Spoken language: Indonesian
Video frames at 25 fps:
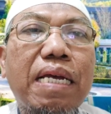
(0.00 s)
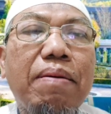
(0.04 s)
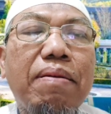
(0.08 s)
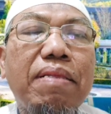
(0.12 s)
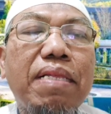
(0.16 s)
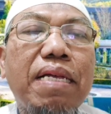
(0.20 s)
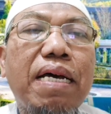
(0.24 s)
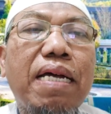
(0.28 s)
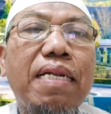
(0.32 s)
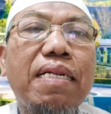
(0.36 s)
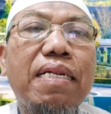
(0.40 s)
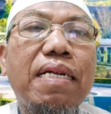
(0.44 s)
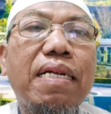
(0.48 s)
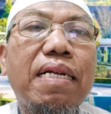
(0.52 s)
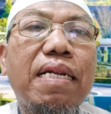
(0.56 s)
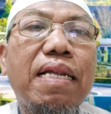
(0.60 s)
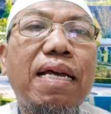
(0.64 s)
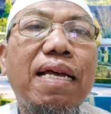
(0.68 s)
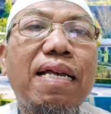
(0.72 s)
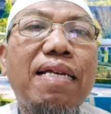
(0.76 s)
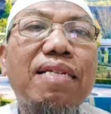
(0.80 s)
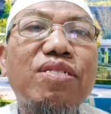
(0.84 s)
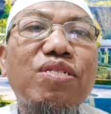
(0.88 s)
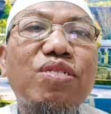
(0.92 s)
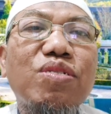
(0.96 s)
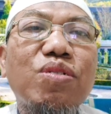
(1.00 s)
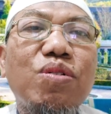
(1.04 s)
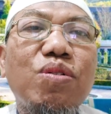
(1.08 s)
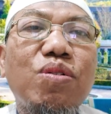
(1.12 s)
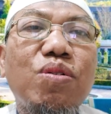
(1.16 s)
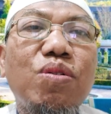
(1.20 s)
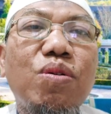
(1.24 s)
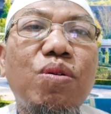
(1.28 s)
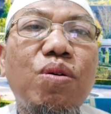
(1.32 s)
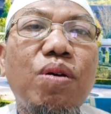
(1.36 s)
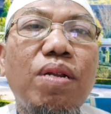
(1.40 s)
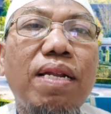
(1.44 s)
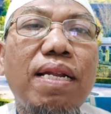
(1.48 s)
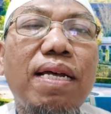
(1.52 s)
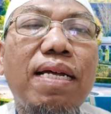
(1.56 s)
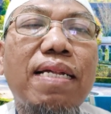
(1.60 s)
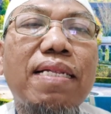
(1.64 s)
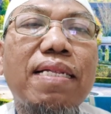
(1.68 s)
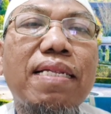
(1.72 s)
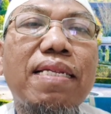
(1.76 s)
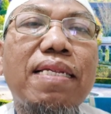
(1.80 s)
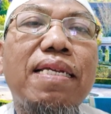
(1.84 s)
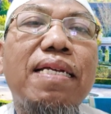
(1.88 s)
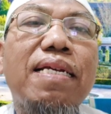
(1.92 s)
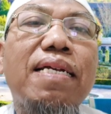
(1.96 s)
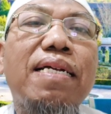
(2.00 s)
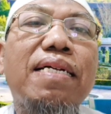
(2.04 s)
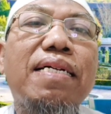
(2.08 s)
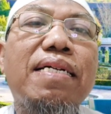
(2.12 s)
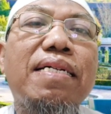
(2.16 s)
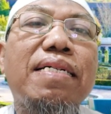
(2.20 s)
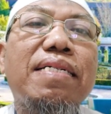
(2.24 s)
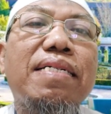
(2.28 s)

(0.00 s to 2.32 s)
kiamat adalah sholatnya.